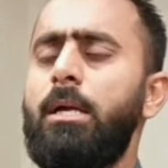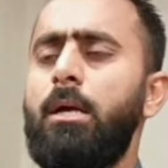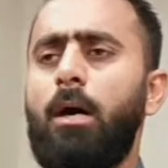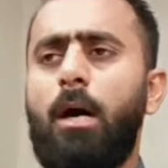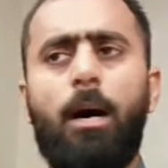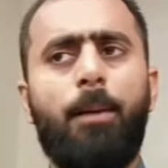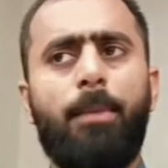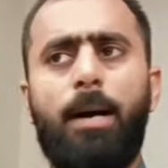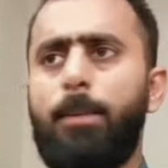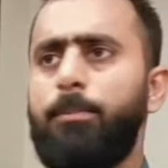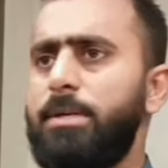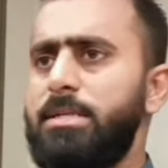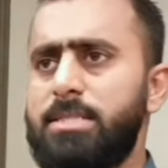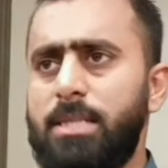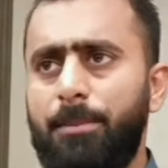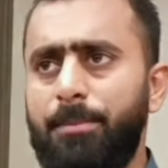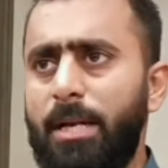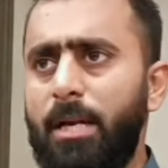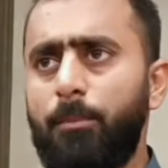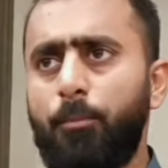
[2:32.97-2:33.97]
हम आपके
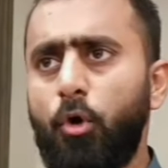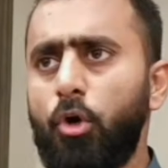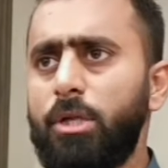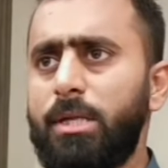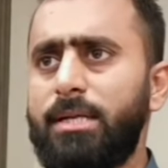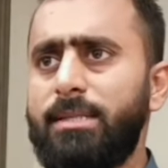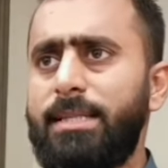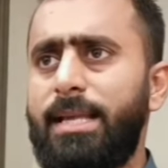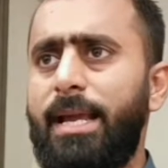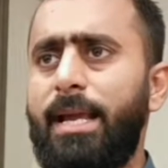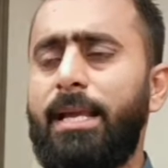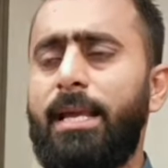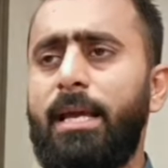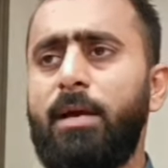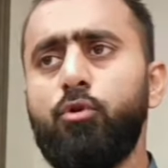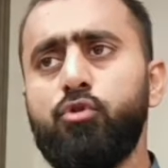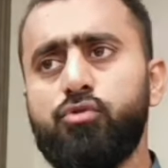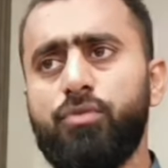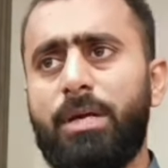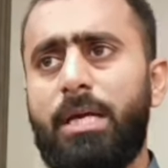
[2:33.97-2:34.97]
सामने रिपोर्ट करते हैं कि
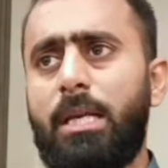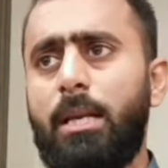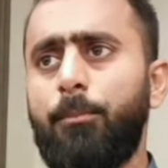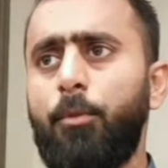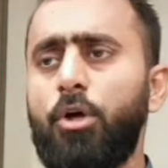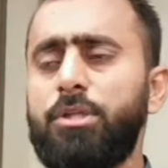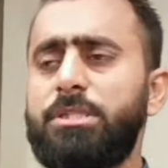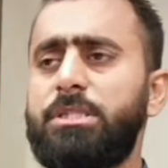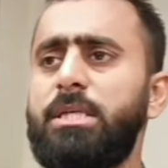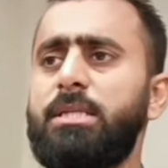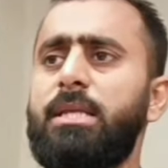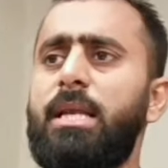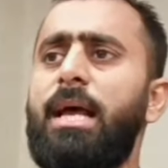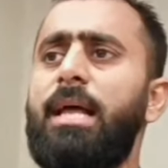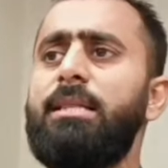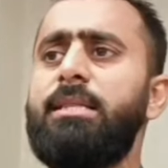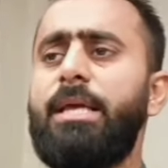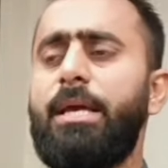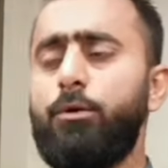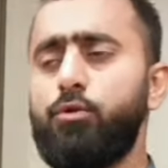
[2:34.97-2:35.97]
उस वकील ने बहुत अच्छे दलाल
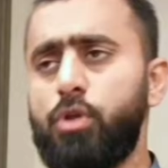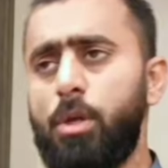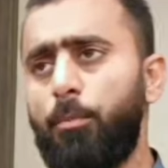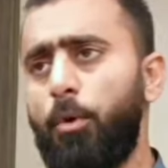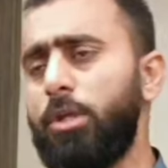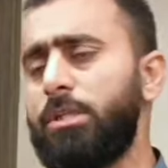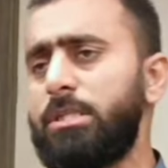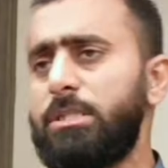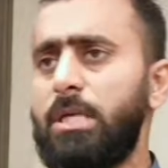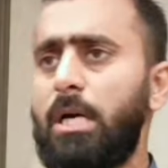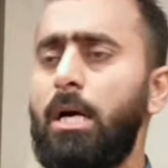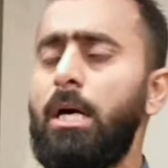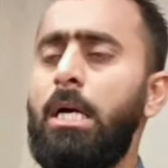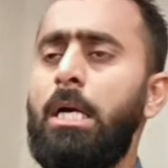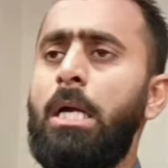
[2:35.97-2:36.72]
दिए उसने बहुत अच्छा